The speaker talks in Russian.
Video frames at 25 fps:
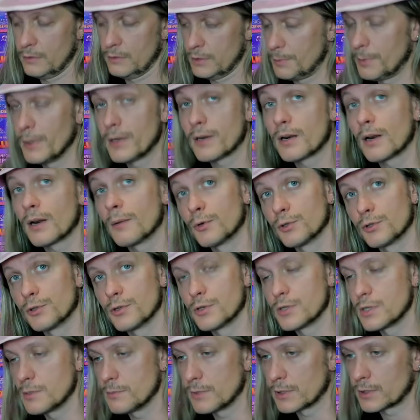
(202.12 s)
Теперь
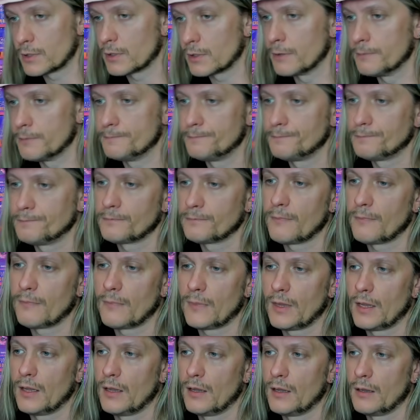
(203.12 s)
работающие методы.
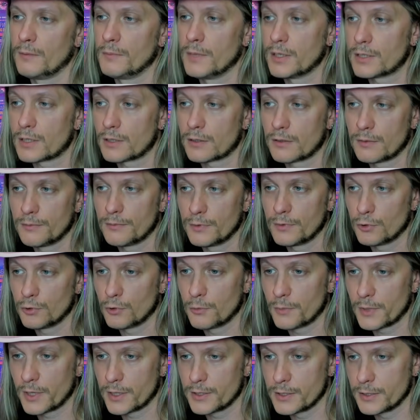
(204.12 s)
Метод
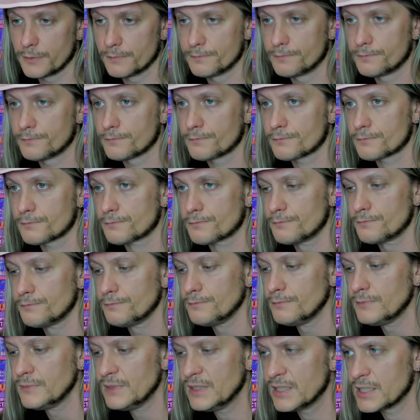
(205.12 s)
номер один.
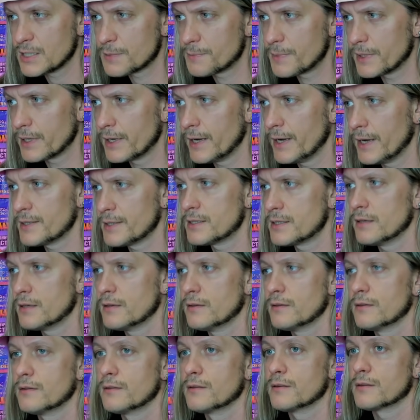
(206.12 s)
Избегайте
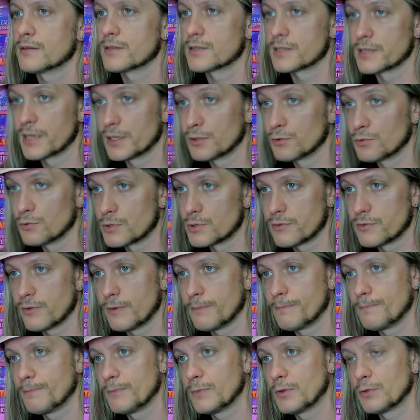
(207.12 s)
занудства.
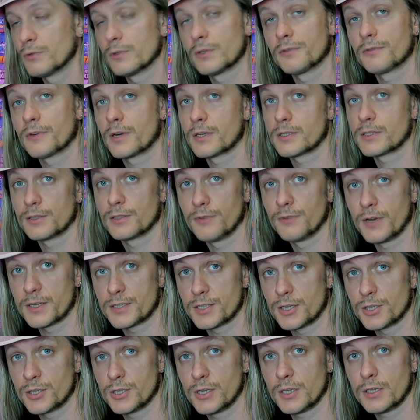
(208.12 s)
У этой фразы два
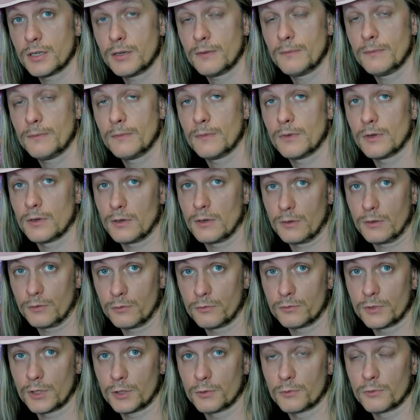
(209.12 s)
значения. Э, ну,
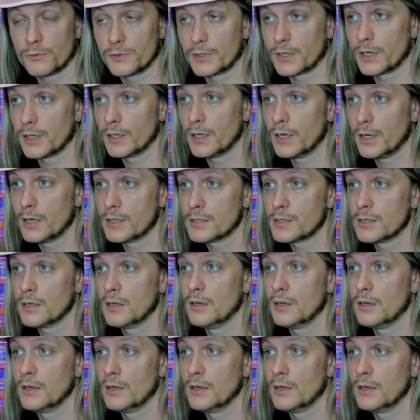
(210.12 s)
я думаю, вы догадались.